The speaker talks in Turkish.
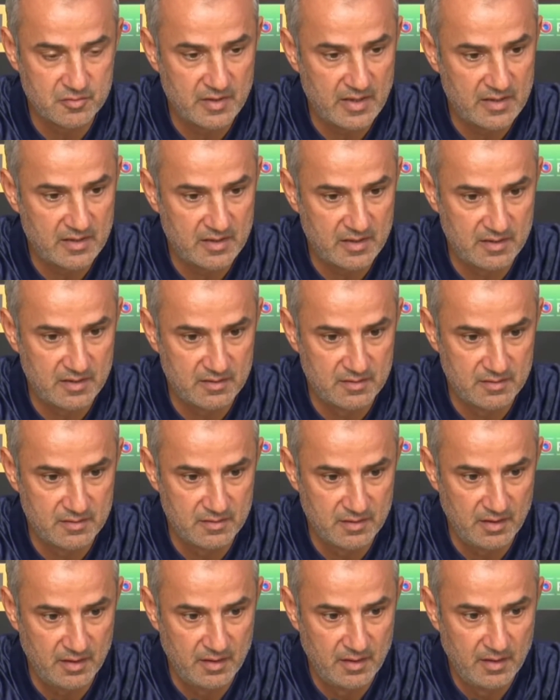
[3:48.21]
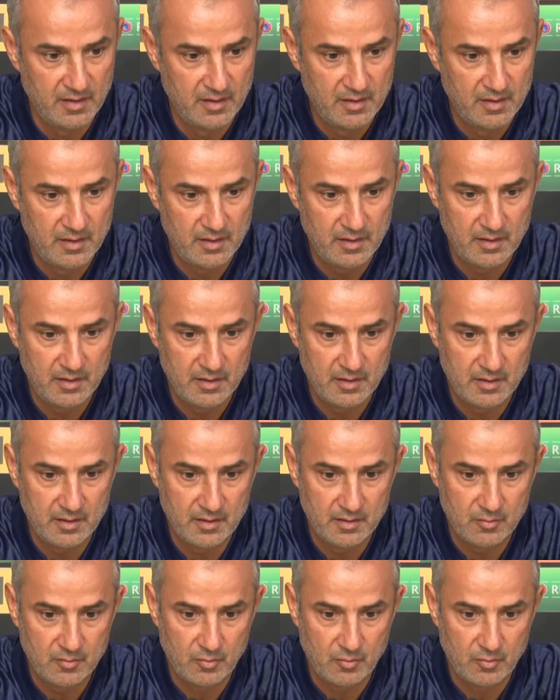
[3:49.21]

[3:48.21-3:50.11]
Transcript: Zayn Kent'in de e,